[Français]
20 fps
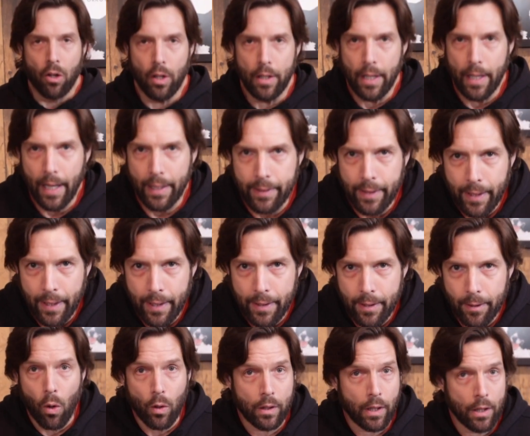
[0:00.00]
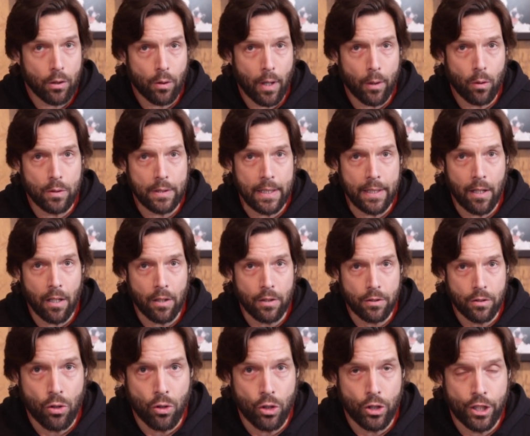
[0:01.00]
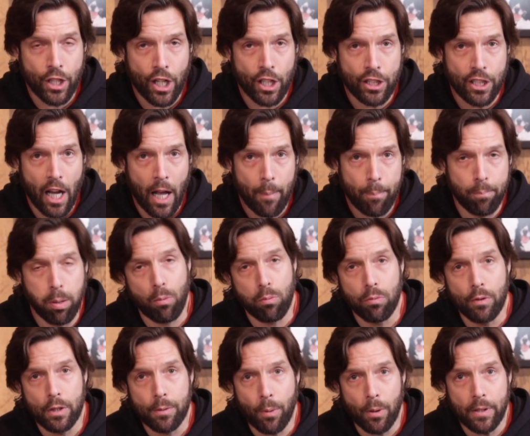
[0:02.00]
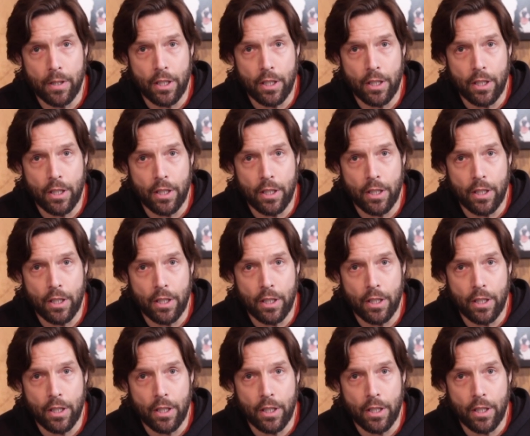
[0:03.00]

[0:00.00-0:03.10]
Collier électrique, on travaille sur la conséquence. Le chien jappe, il se prend une